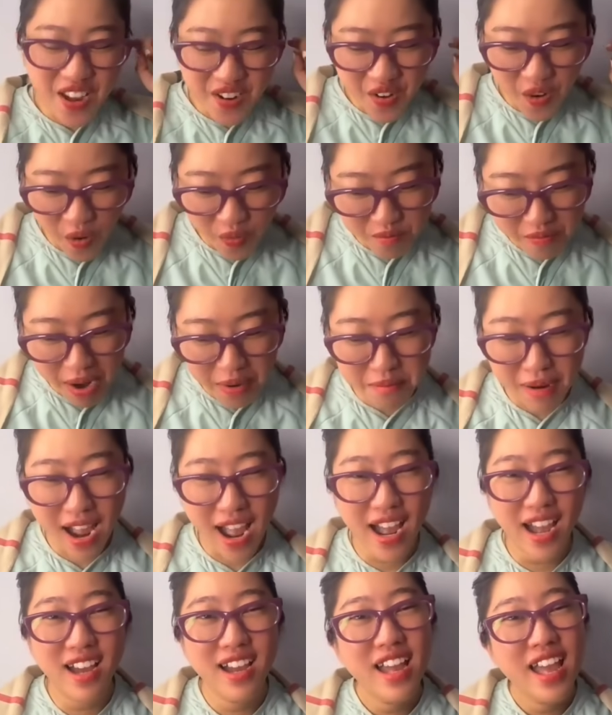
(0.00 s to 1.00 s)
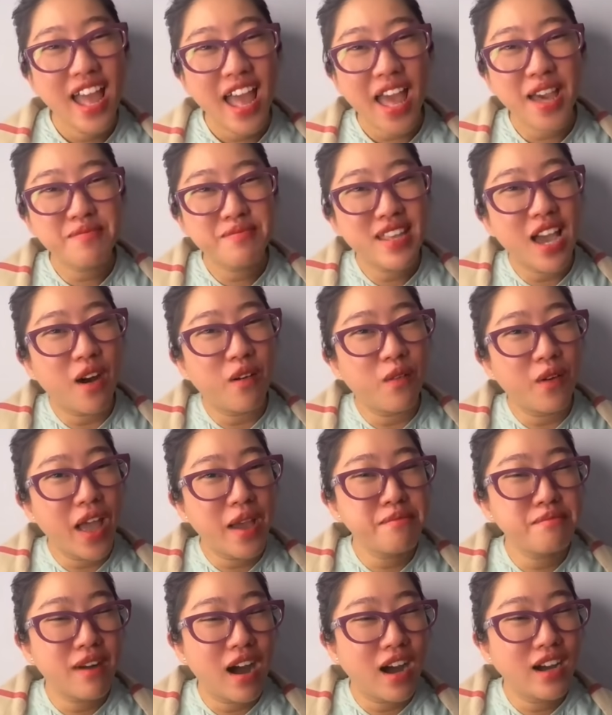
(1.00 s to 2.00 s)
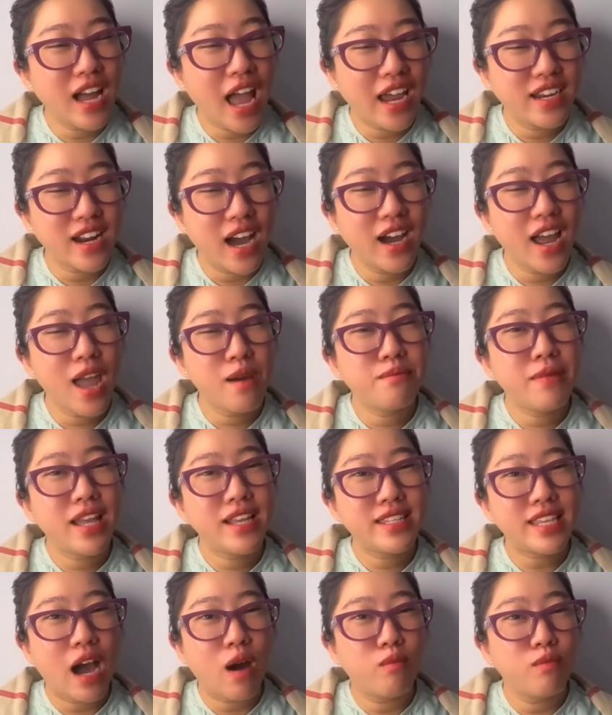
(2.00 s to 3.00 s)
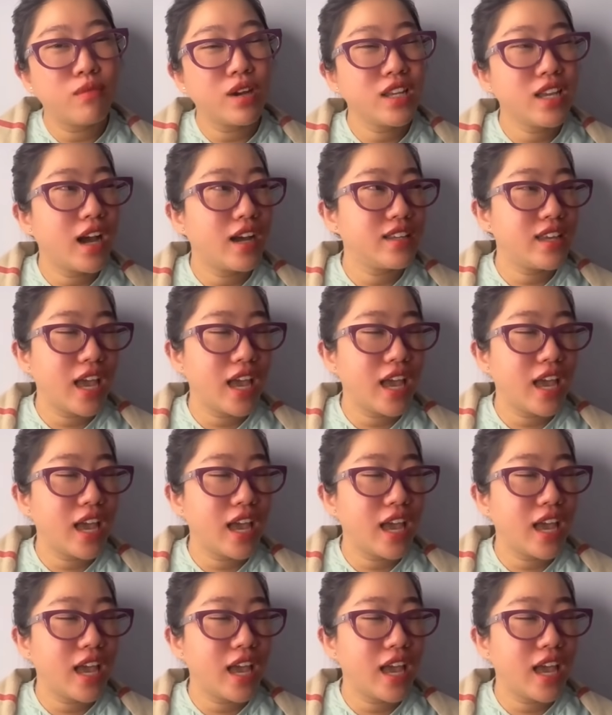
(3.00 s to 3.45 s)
còn bà má ép dầu ép mỡ ai nở ép lấy chồng bây giờ